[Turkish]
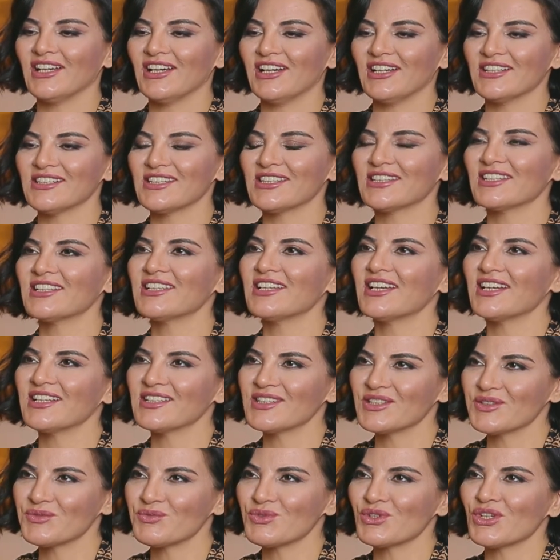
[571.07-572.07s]
Aslında
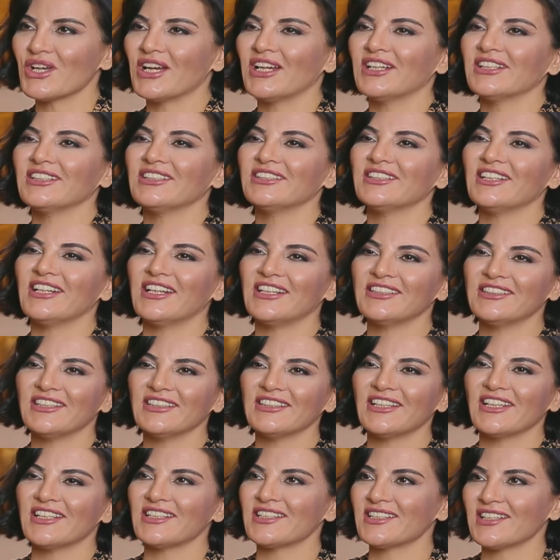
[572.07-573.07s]
yazdığım
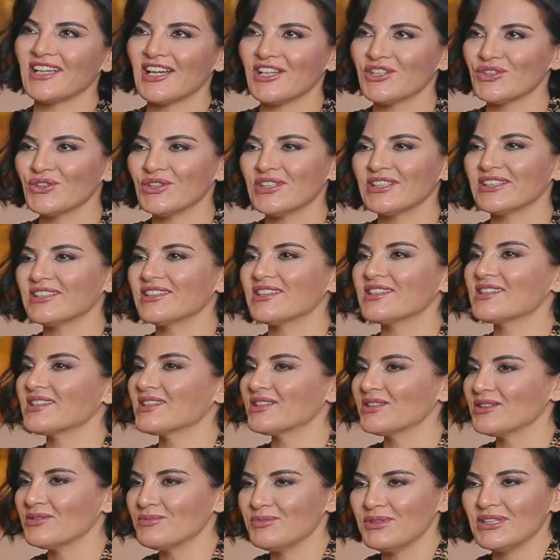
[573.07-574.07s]
şarkılardan aşağı yukarı
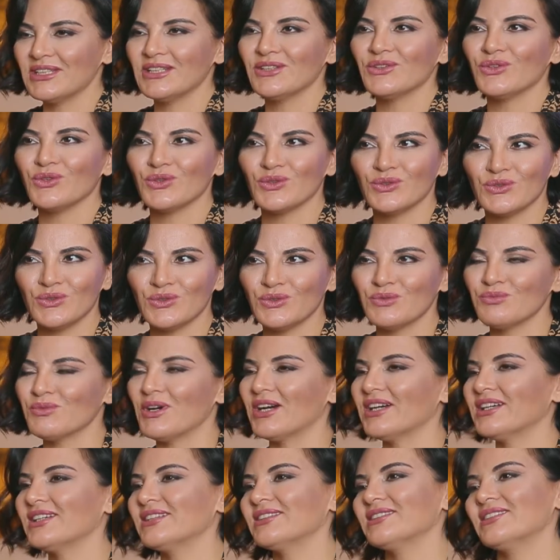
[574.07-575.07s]
nasıl biri
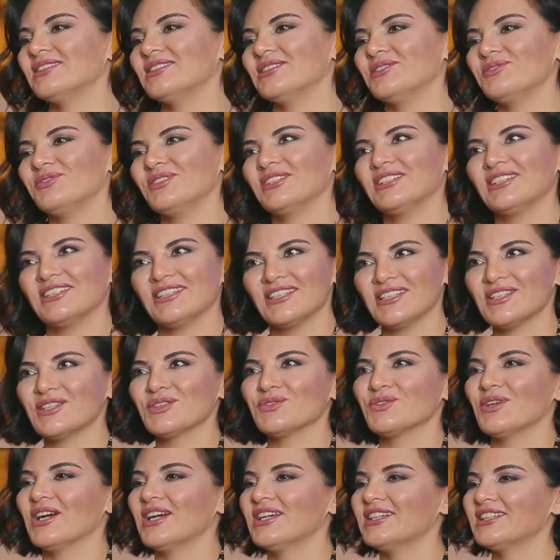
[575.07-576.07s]
olduğum hakkında da
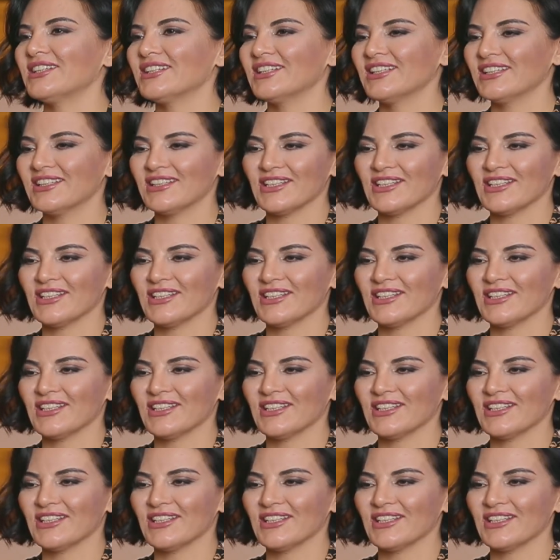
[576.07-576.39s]
fikriniz var.